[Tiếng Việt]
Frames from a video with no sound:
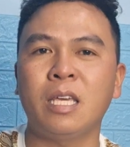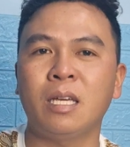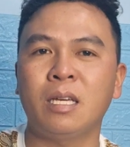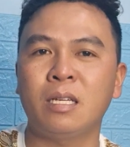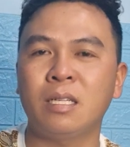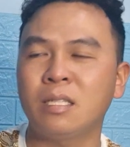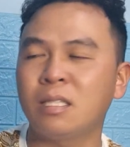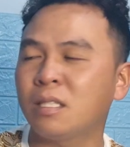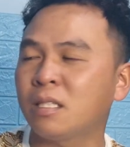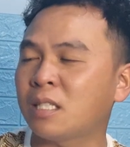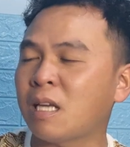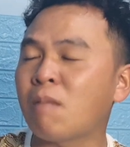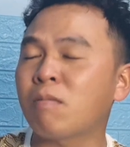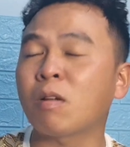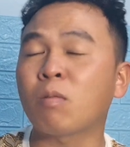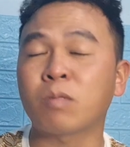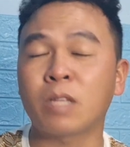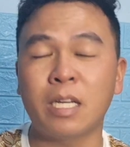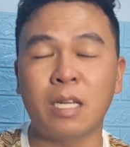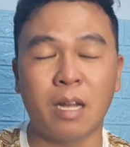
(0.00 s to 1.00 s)
thì trong
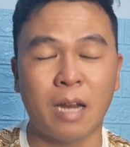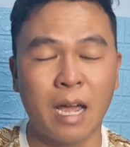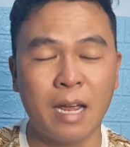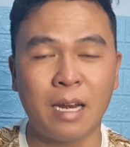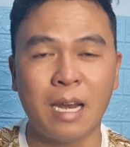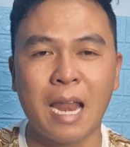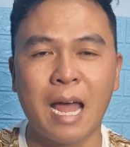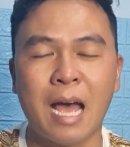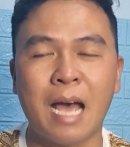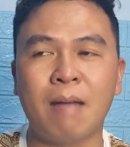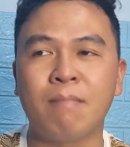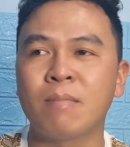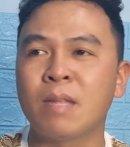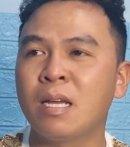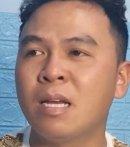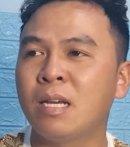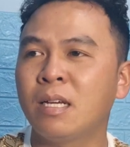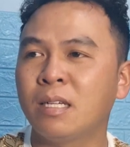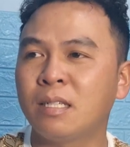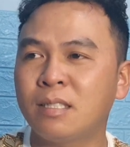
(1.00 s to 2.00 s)
thông tin ở đây là
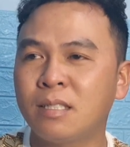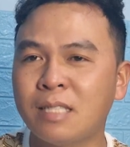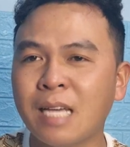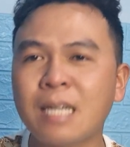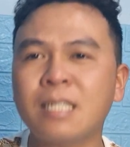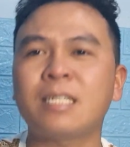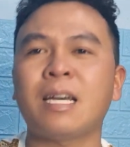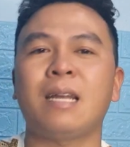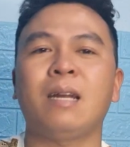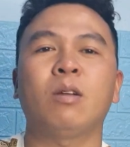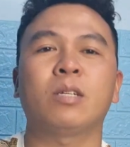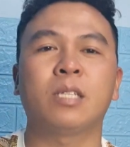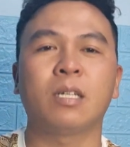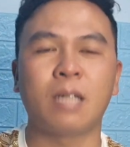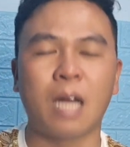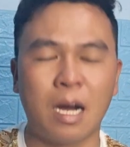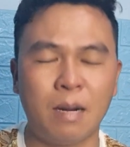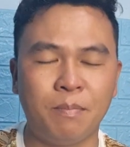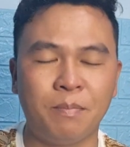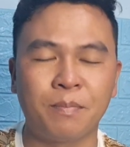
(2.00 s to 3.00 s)
chắc chắn là sư
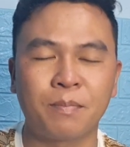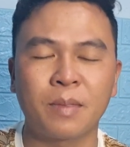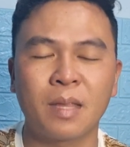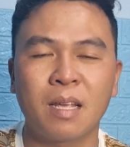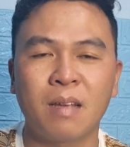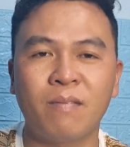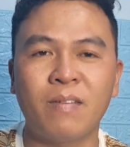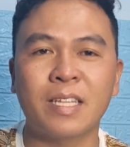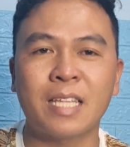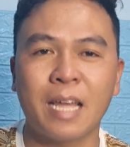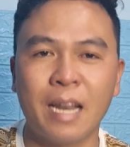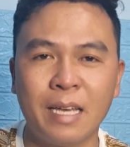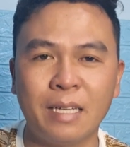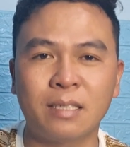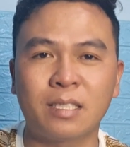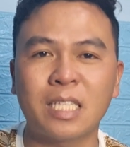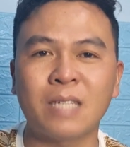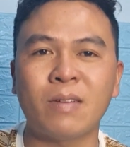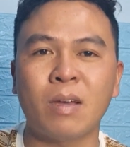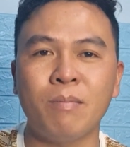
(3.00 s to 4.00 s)
thơm và gia
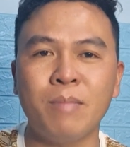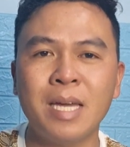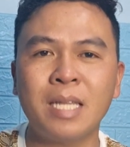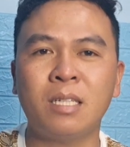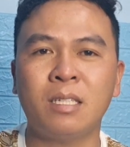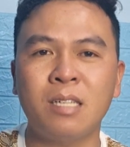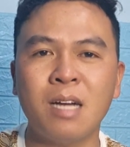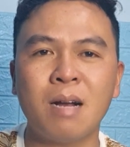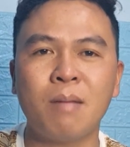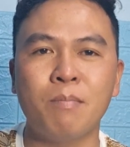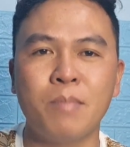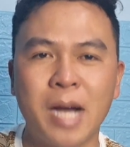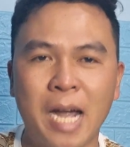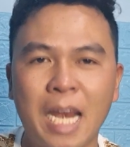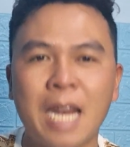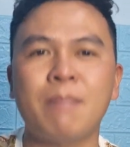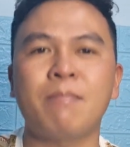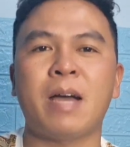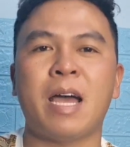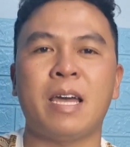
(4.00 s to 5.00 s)
đình sẽ phải biết trước
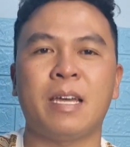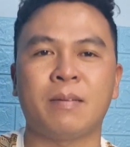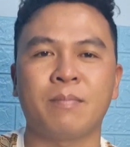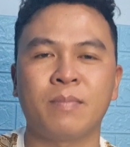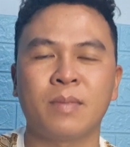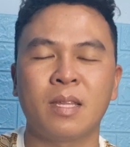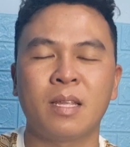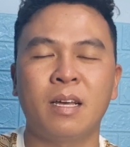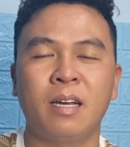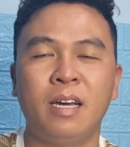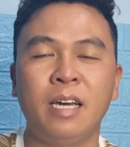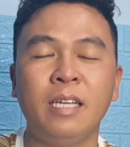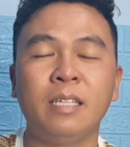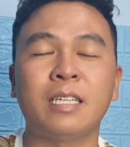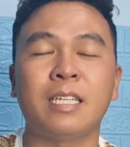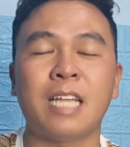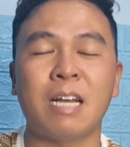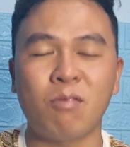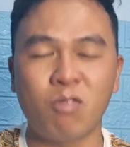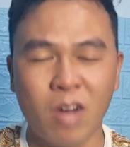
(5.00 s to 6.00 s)
15 ngày khi
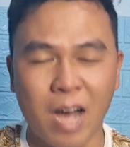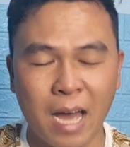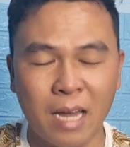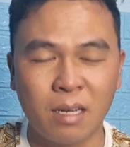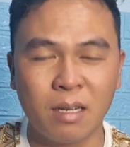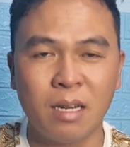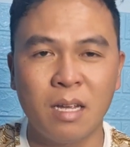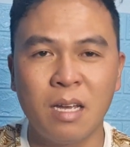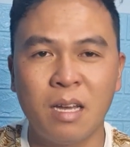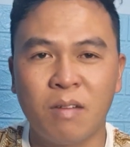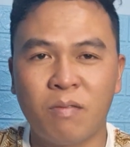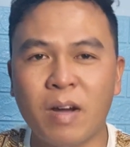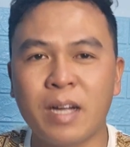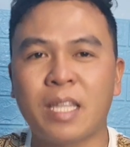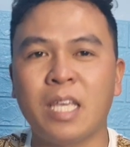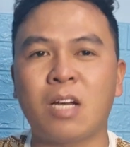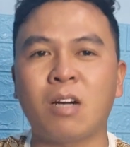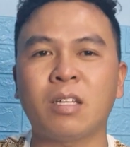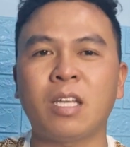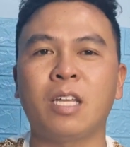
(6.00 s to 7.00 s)
xảy ra vụ án vậy
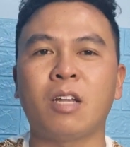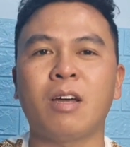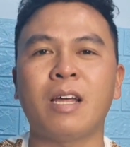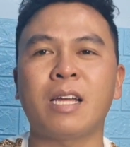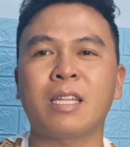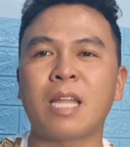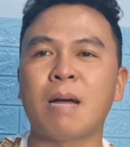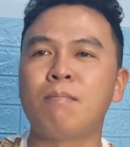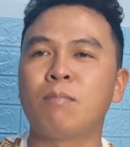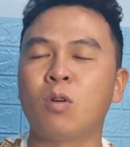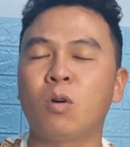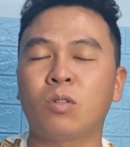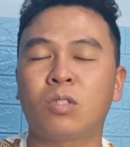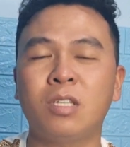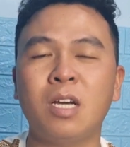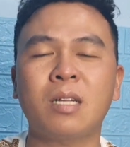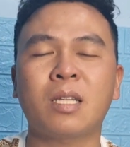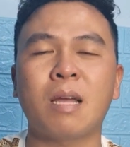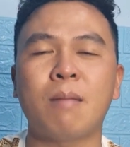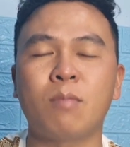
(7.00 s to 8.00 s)
thì có thể nói là tầm độ
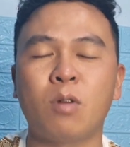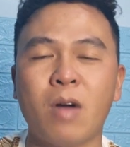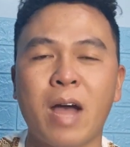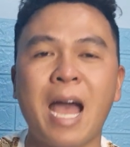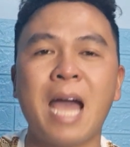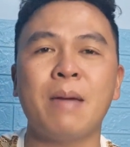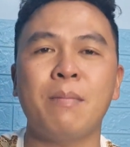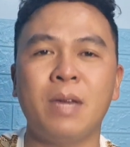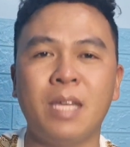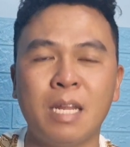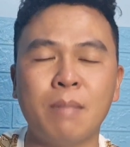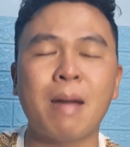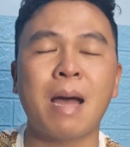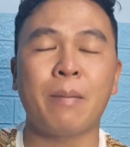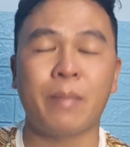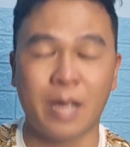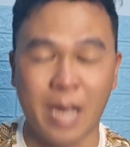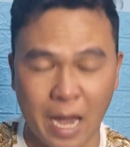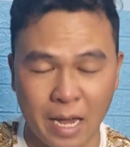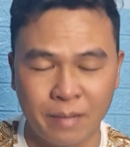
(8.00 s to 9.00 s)
trước tầm độ 20 đến
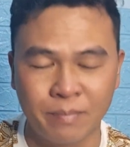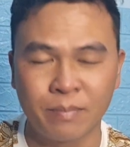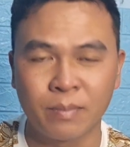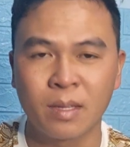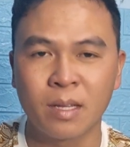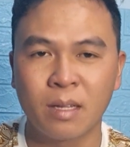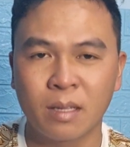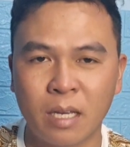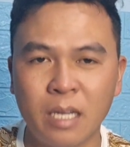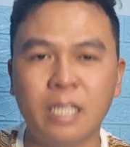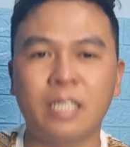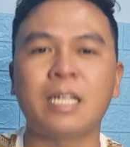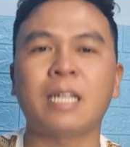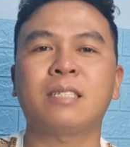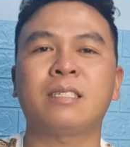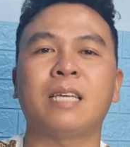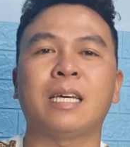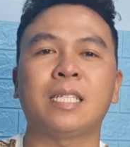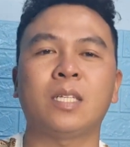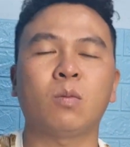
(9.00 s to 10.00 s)
30 ngày thì
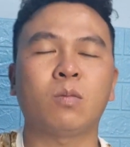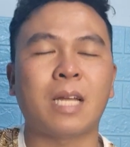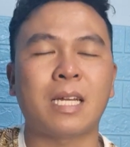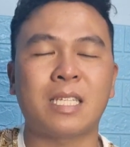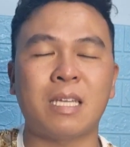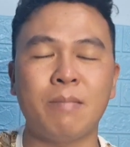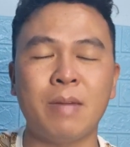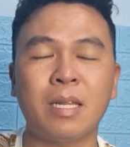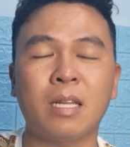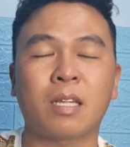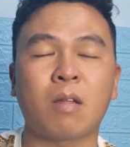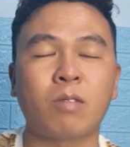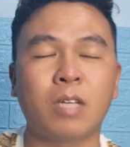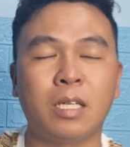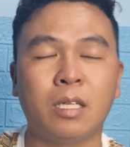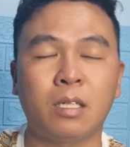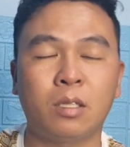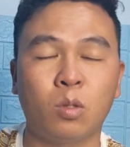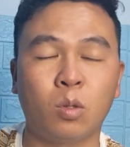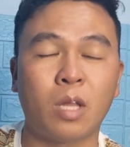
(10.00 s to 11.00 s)
chắc chắn chúng ta sẽ biết được thông
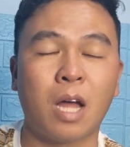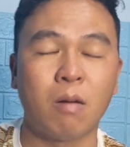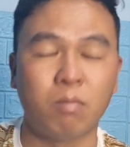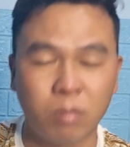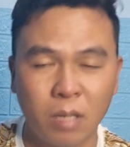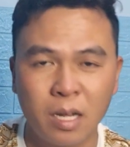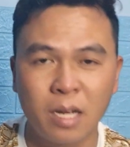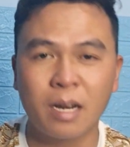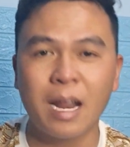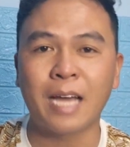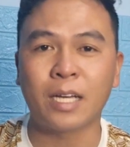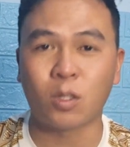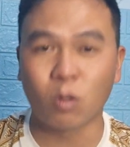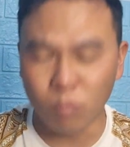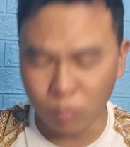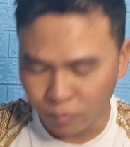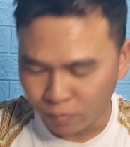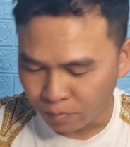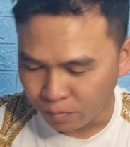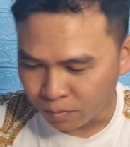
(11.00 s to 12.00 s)
tin trên truyền thông đại
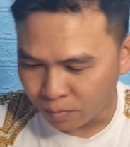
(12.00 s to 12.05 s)
chúng